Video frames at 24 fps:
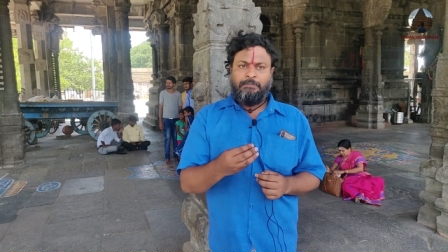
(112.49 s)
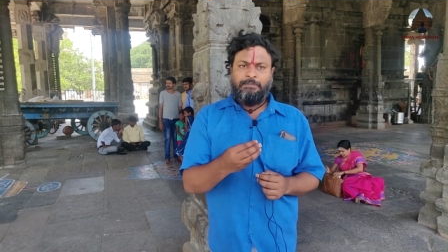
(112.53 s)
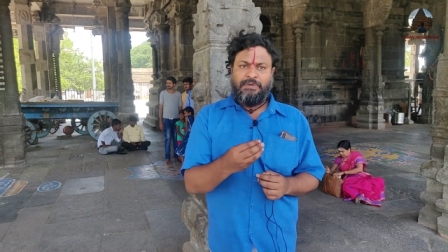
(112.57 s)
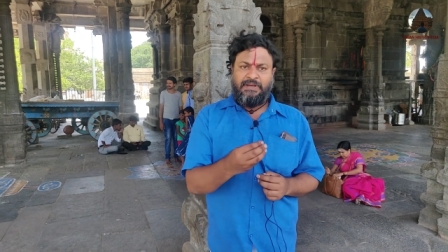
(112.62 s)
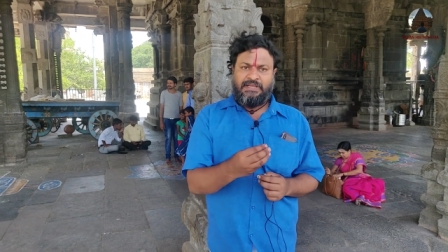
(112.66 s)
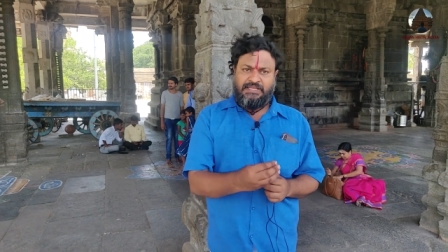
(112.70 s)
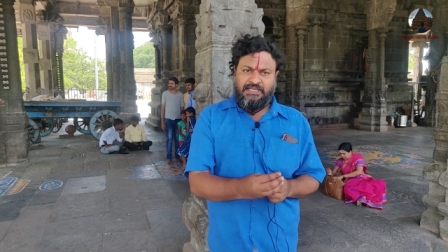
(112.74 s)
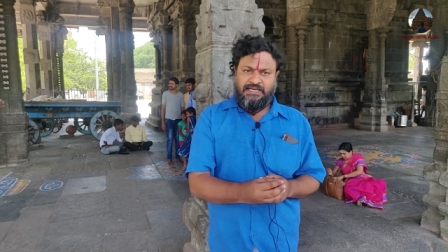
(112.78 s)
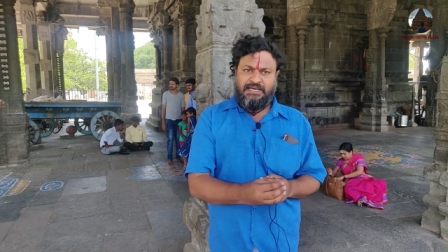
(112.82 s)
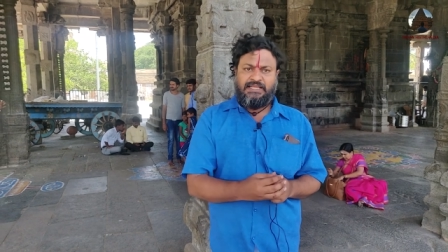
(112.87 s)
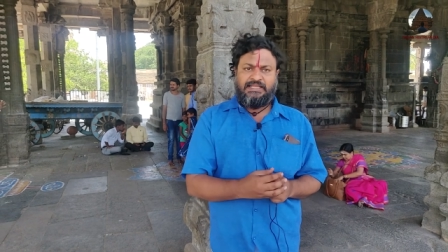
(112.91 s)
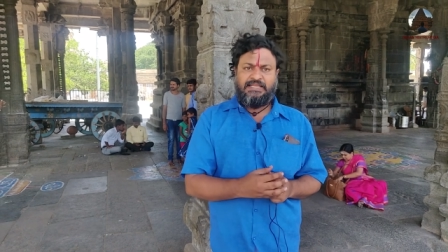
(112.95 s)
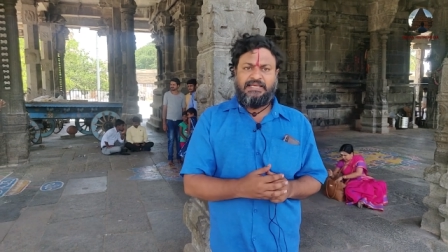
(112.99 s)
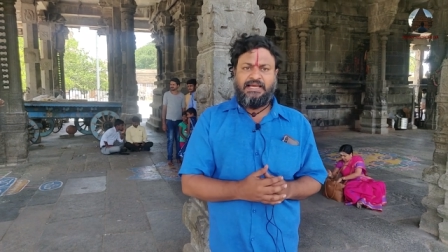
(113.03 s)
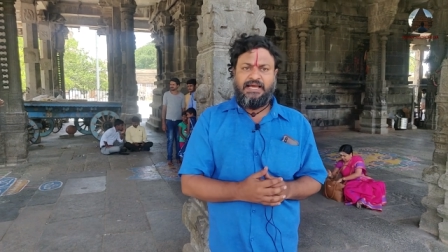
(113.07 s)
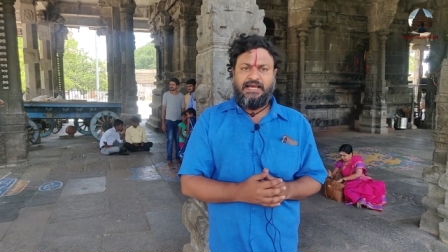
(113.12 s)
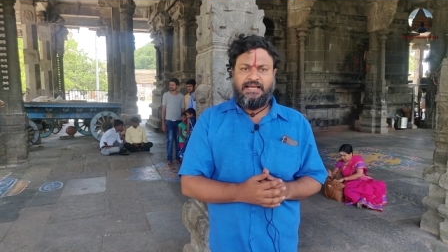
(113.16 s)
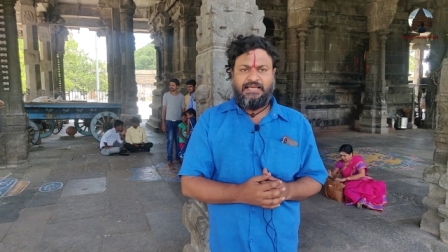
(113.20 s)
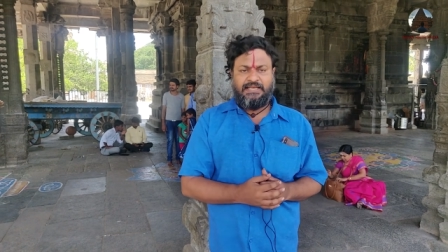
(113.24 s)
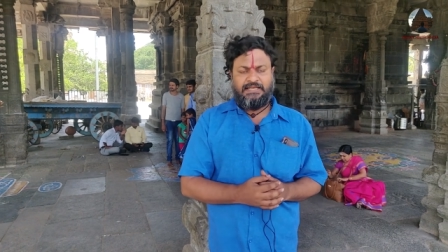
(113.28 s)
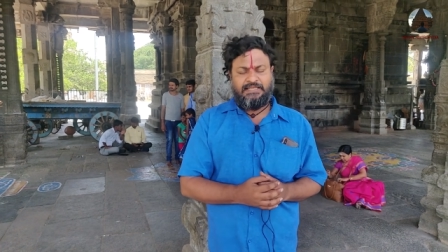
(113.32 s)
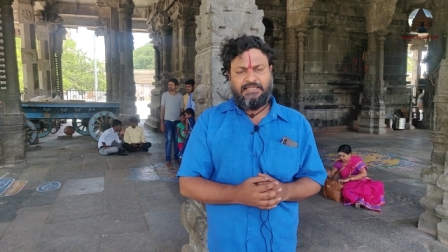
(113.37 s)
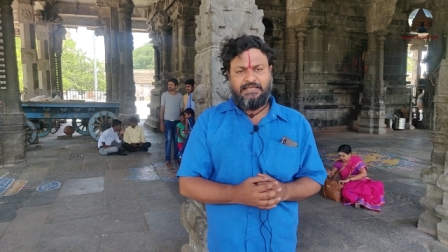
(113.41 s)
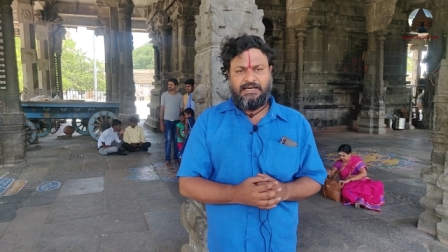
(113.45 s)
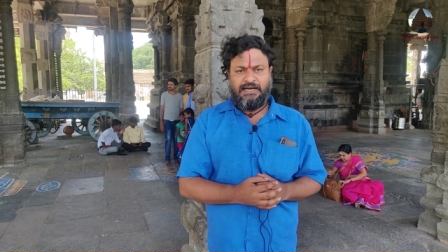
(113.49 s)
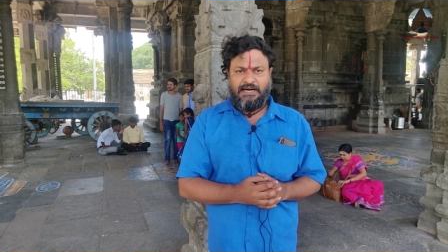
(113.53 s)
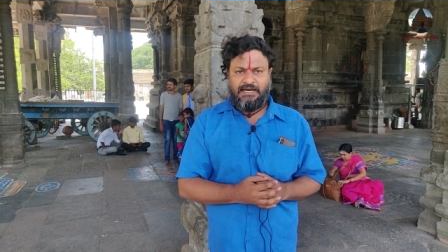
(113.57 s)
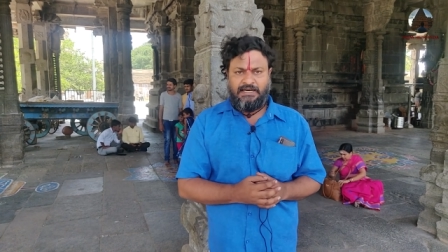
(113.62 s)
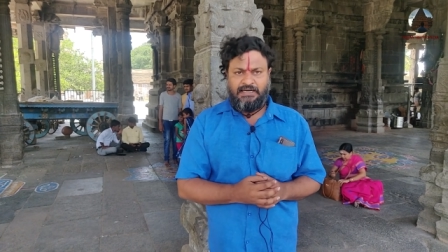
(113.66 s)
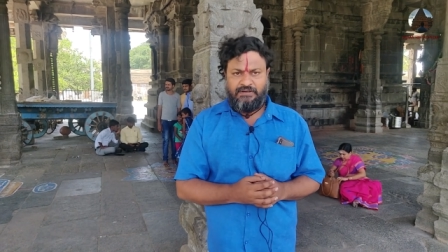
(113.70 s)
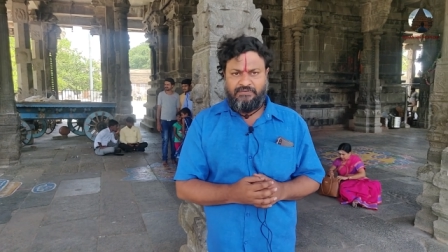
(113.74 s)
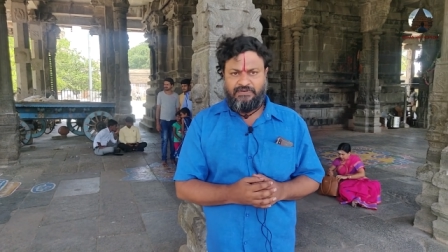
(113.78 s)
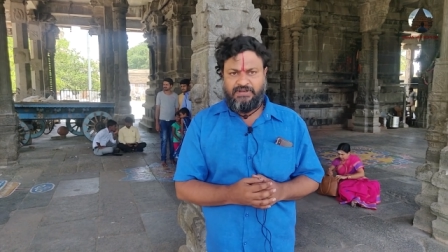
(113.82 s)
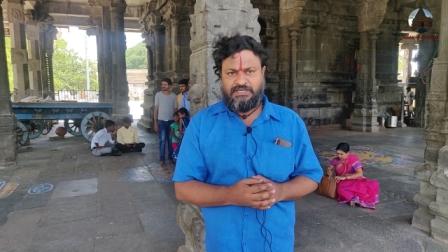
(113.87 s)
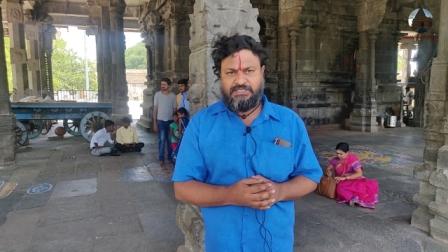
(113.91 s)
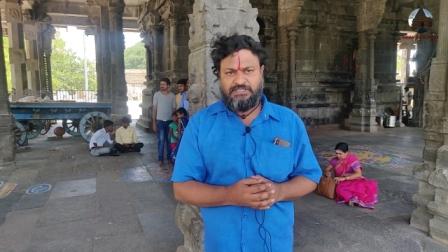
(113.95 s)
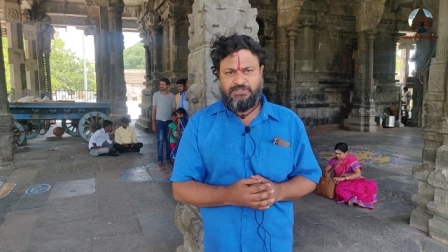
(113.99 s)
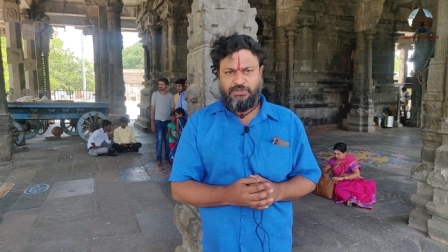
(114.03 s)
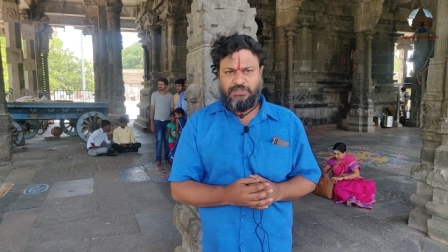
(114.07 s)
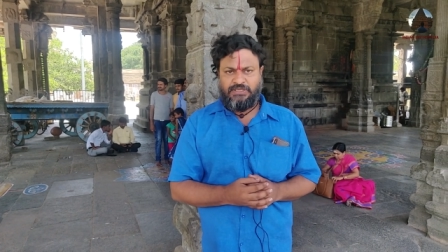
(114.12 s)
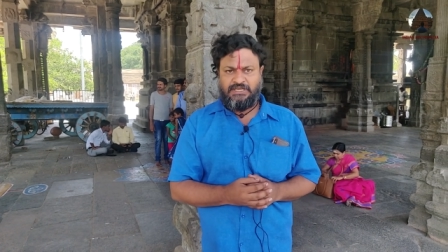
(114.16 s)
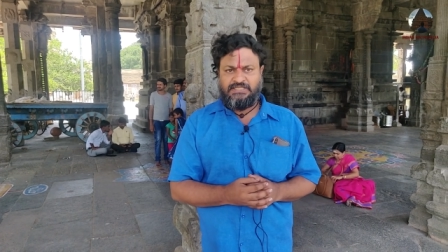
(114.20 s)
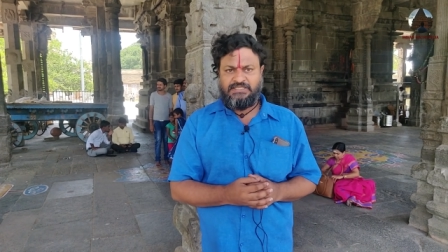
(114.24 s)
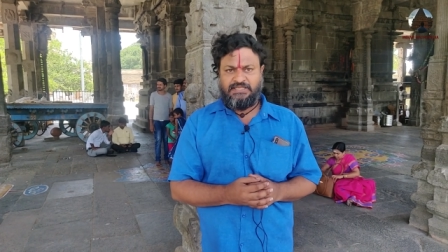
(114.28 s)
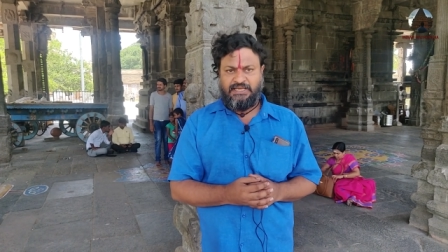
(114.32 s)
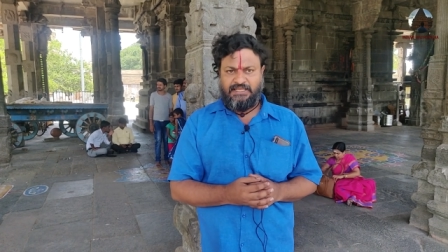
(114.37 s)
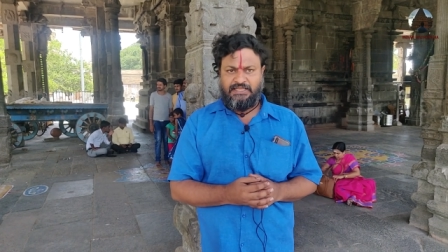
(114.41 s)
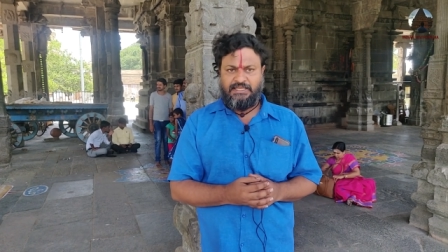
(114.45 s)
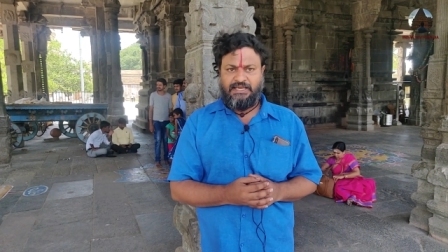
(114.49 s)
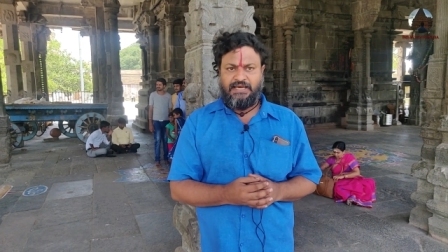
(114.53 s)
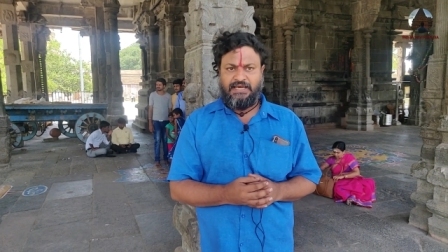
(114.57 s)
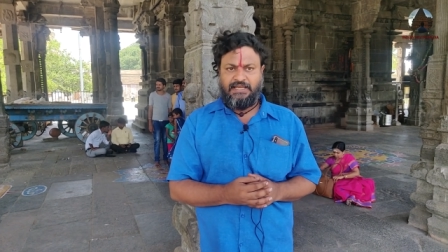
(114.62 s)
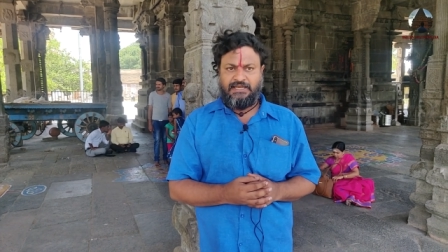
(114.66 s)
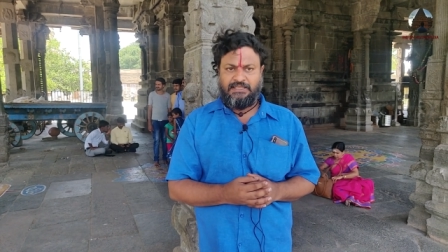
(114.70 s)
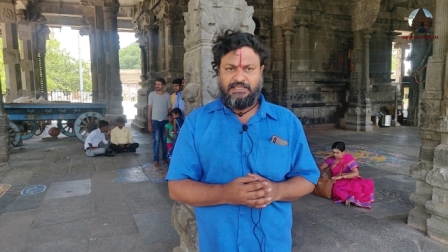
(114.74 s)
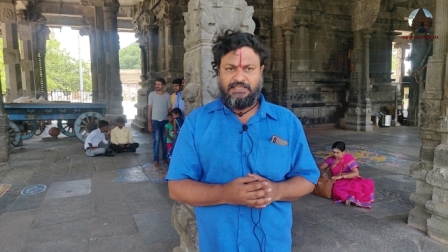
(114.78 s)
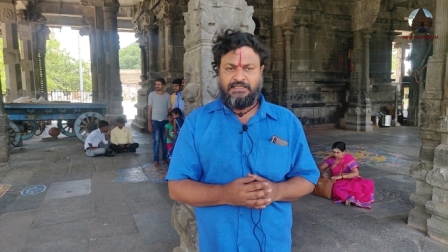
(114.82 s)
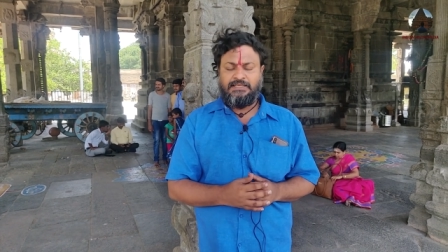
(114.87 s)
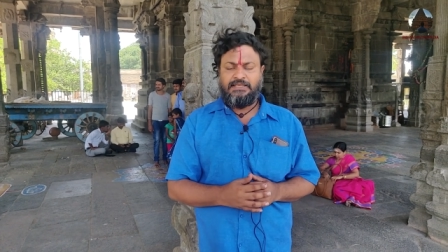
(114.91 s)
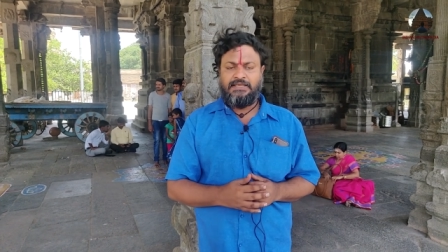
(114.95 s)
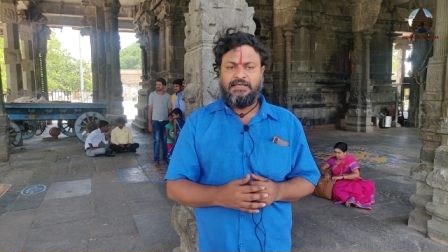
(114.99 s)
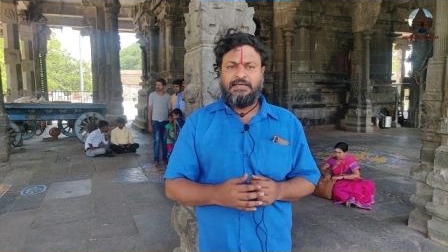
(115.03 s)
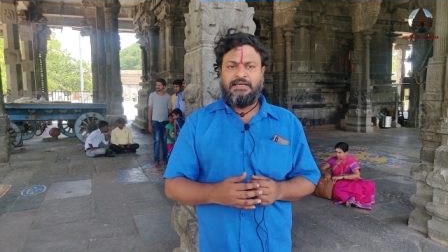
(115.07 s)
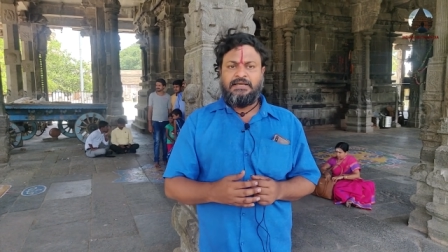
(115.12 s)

பிரதிநிதியா இருந்து ஆண்டு வர சொன்ன செய்தியானது